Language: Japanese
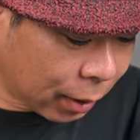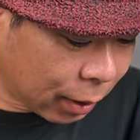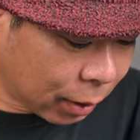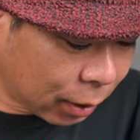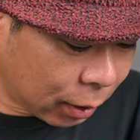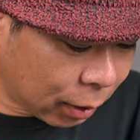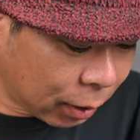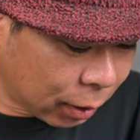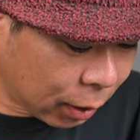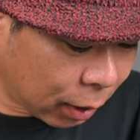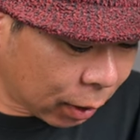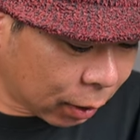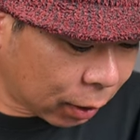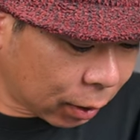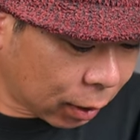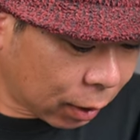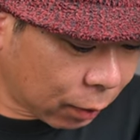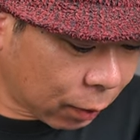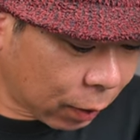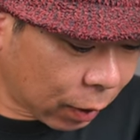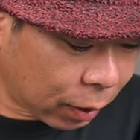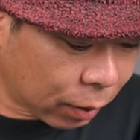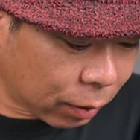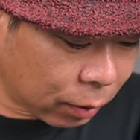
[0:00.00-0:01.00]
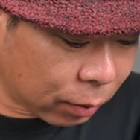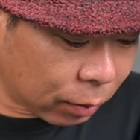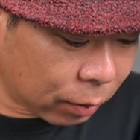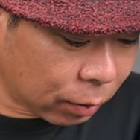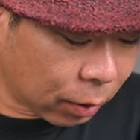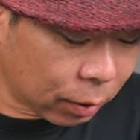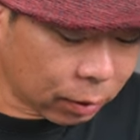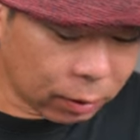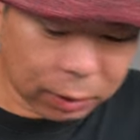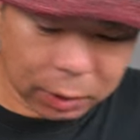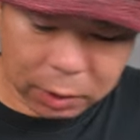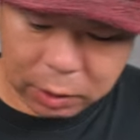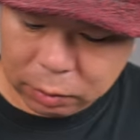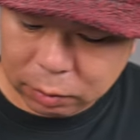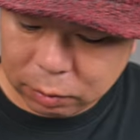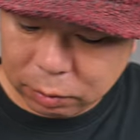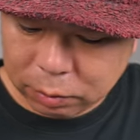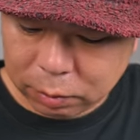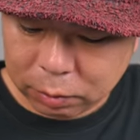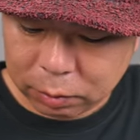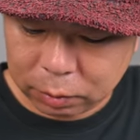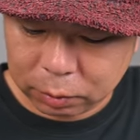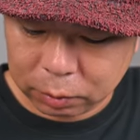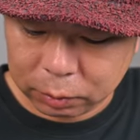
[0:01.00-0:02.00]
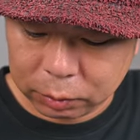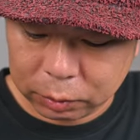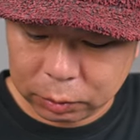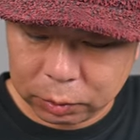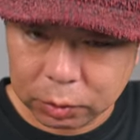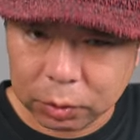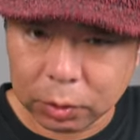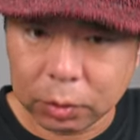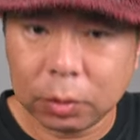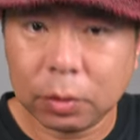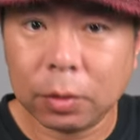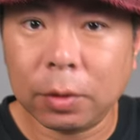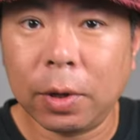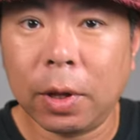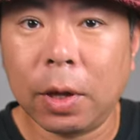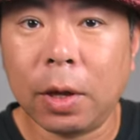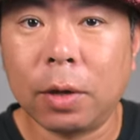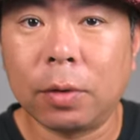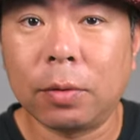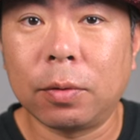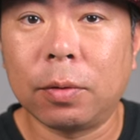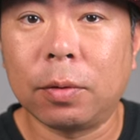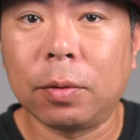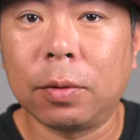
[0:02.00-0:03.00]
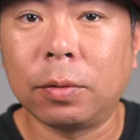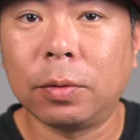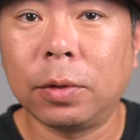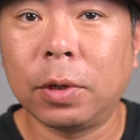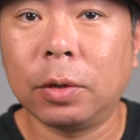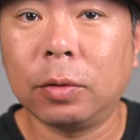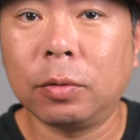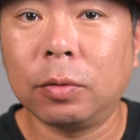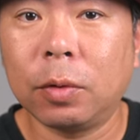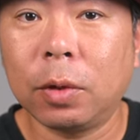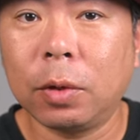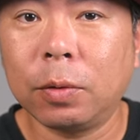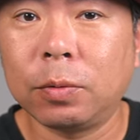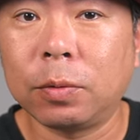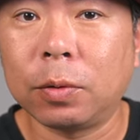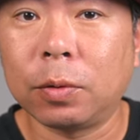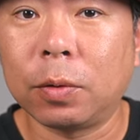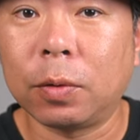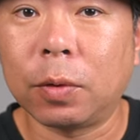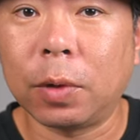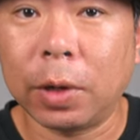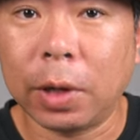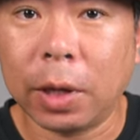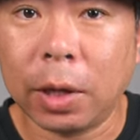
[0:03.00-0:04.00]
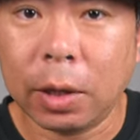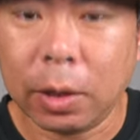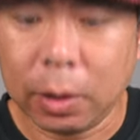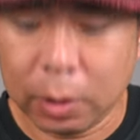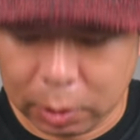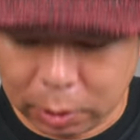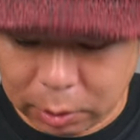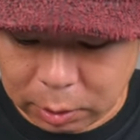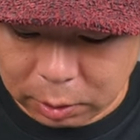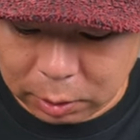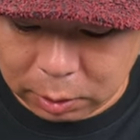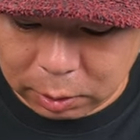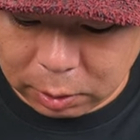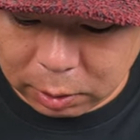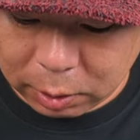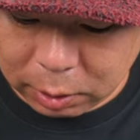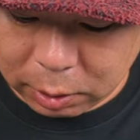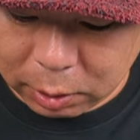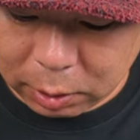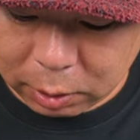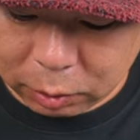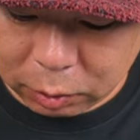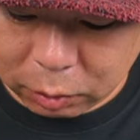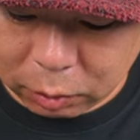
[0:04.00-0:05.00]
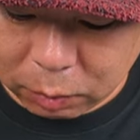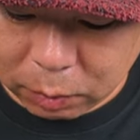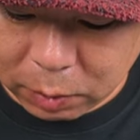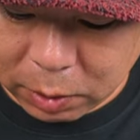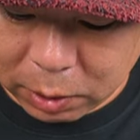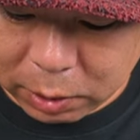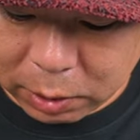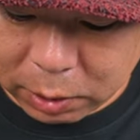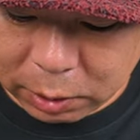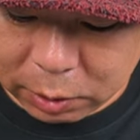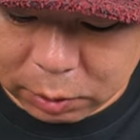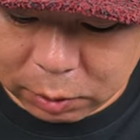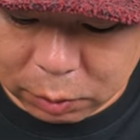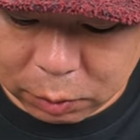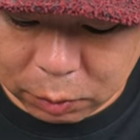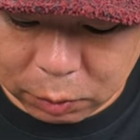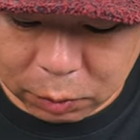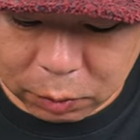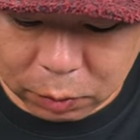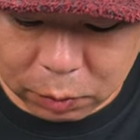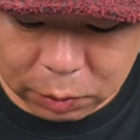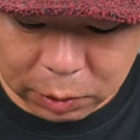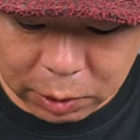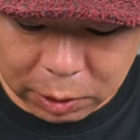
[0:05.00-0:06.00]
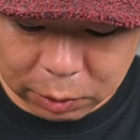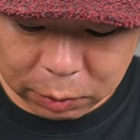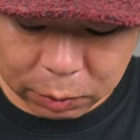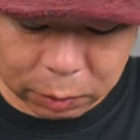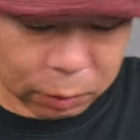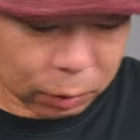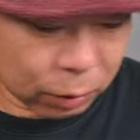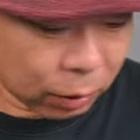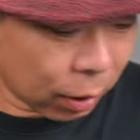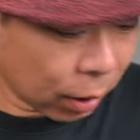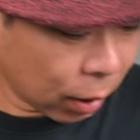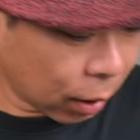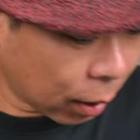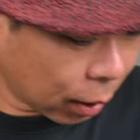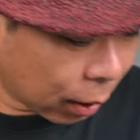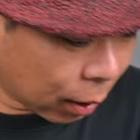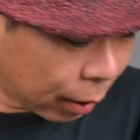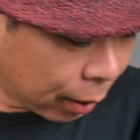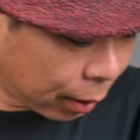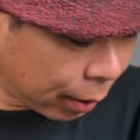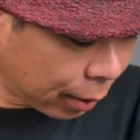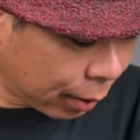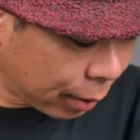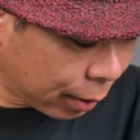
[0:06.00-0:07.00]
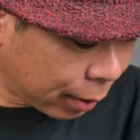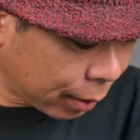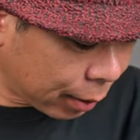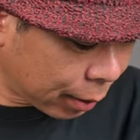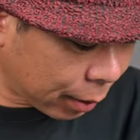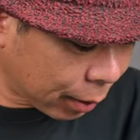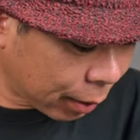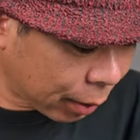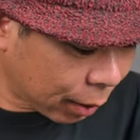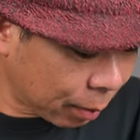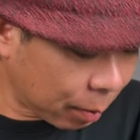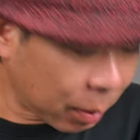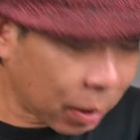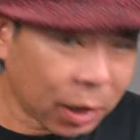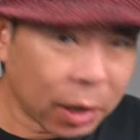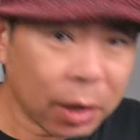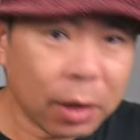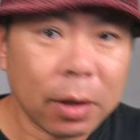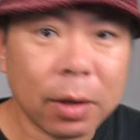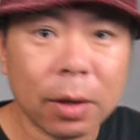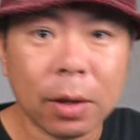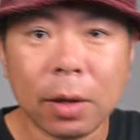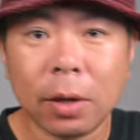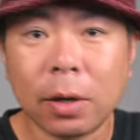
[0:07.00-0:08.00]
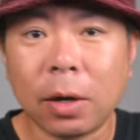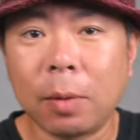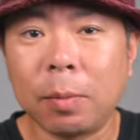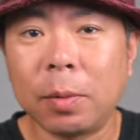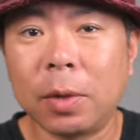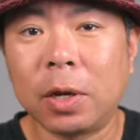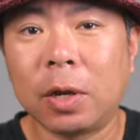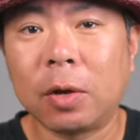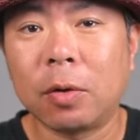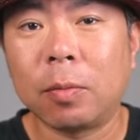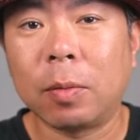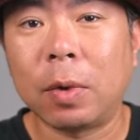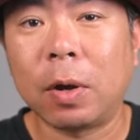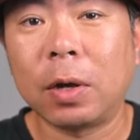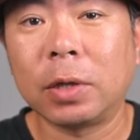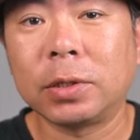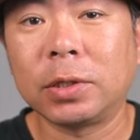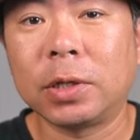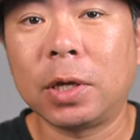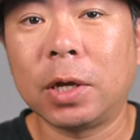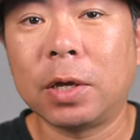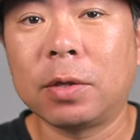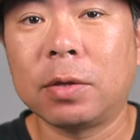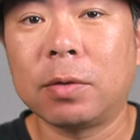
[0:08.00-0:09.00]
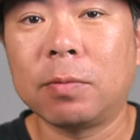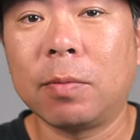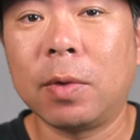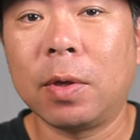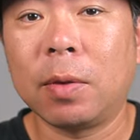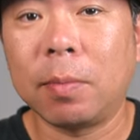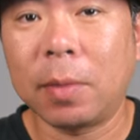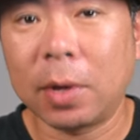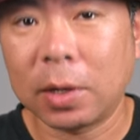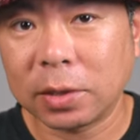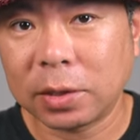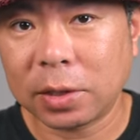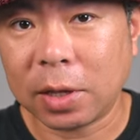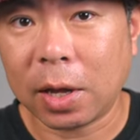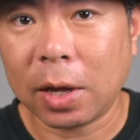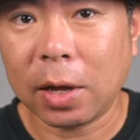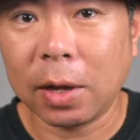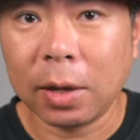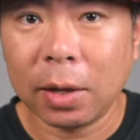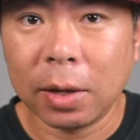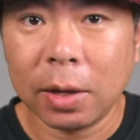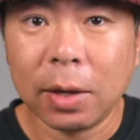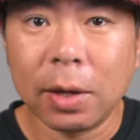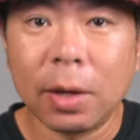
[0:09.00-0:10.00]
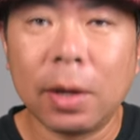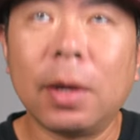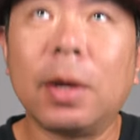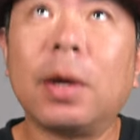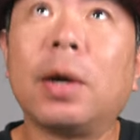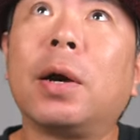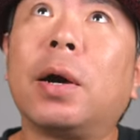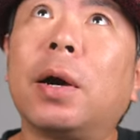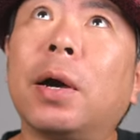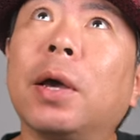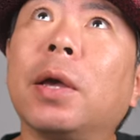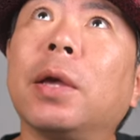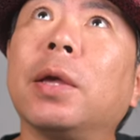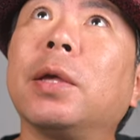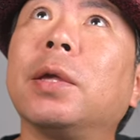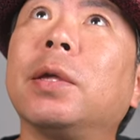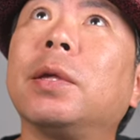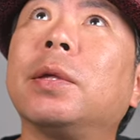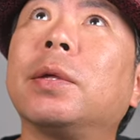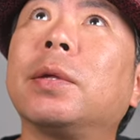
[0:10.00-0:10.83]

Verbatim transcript: になってはいるんですけど、ちょっとね、あの、ZF の方はね、えー、止まりそうなので、えー、今ね、カメラを回し始めました。はい。